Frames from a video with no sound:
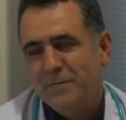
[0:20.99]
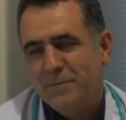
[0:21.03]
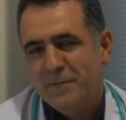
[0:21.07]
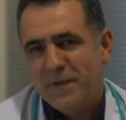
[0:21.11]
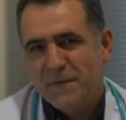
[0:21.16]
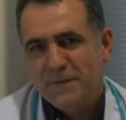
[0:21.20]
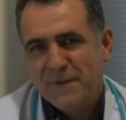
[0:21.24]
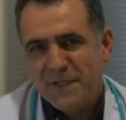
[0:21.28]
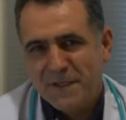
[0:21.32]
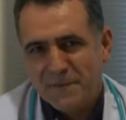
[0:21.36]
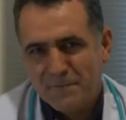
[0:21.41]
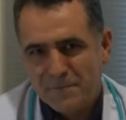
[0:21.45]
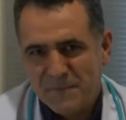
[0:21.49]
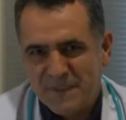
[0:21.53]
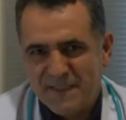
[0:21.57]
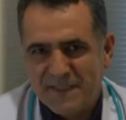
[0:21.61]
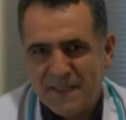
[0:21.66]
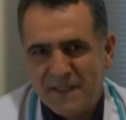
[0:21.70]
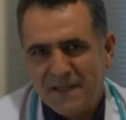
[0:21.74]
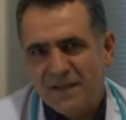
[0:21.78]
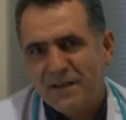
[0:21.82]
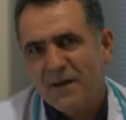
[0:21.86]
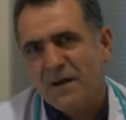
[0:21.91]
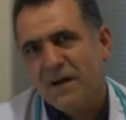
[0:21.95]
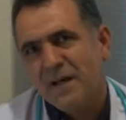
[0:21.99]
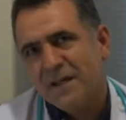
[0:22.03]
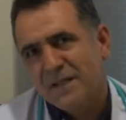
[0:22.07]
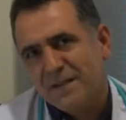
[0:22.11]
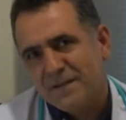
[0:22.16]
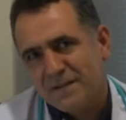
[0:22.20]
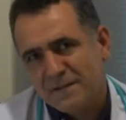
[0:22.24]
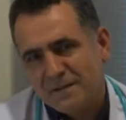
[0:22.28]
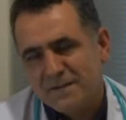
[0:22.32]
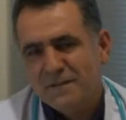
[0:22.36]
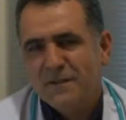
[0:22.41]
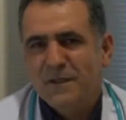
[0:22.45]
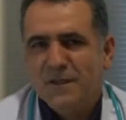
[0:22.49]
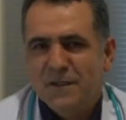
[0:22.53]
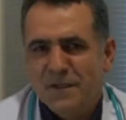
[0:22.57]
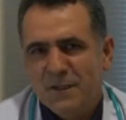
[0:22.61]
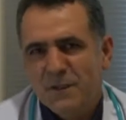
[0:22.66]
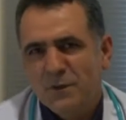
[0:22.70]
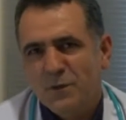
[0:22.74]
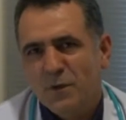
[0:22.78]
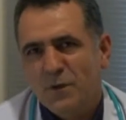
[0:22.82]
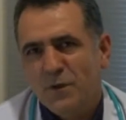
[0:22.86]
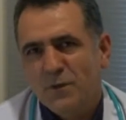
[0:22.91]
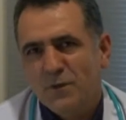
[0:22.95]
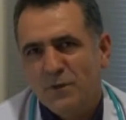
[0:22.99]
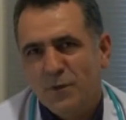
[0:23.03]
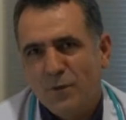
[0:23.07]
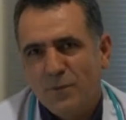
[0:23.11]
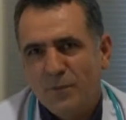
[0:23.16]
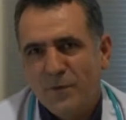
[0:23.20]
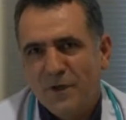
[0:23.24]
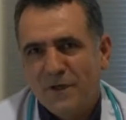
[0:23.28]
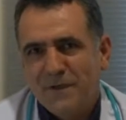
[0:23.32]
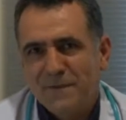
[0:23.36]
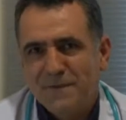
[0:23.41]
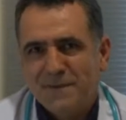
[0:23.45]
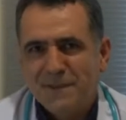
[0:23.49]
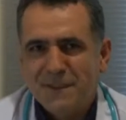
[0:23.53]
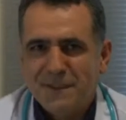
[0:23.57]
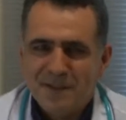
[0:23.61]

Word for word: bebek bizden ayrıldığında yeni doğan yoğun bakımcısı